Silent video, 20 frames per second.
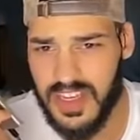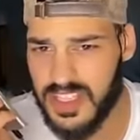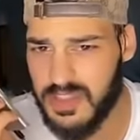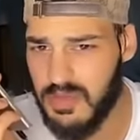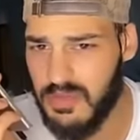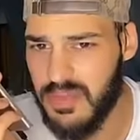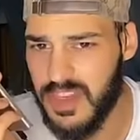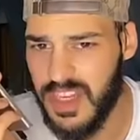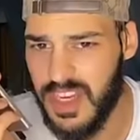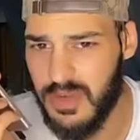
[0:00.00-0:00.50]

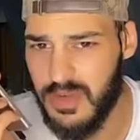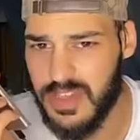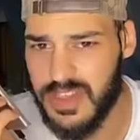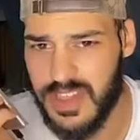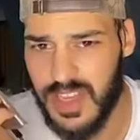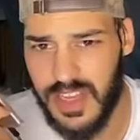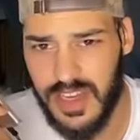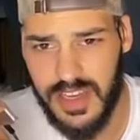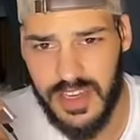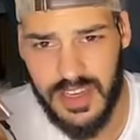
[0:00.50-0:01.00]
شمن مدينه
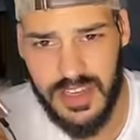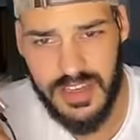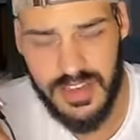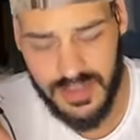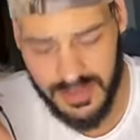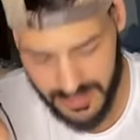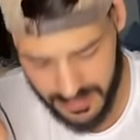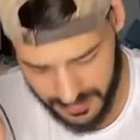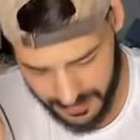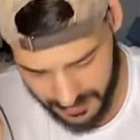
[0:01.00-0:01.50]
وصال ما
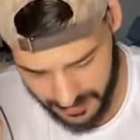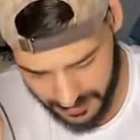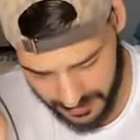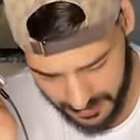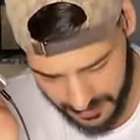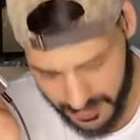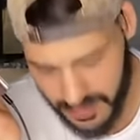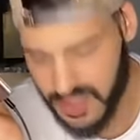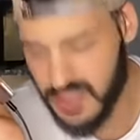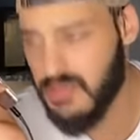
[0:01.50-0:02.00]
كنسمعش
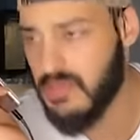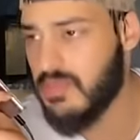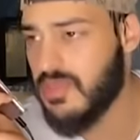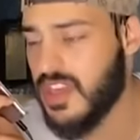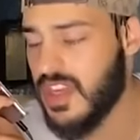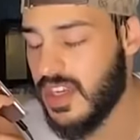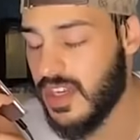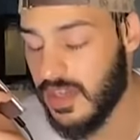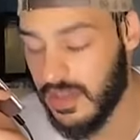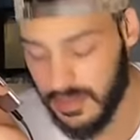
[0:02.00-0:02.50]
شمن
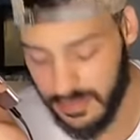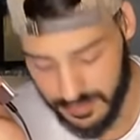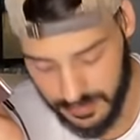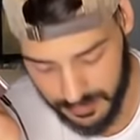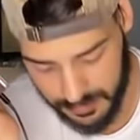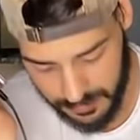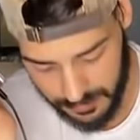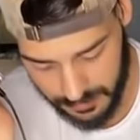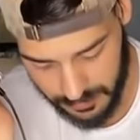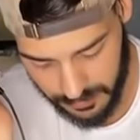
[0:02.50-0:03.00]
مدينه
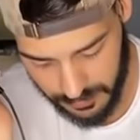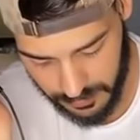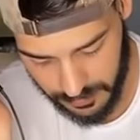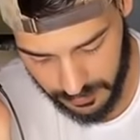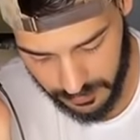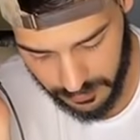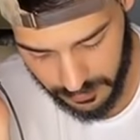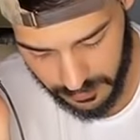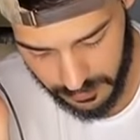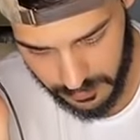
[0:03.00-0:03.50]

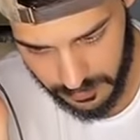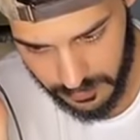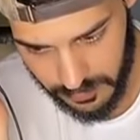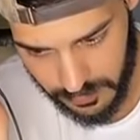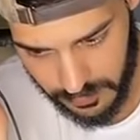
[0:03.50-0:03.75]
من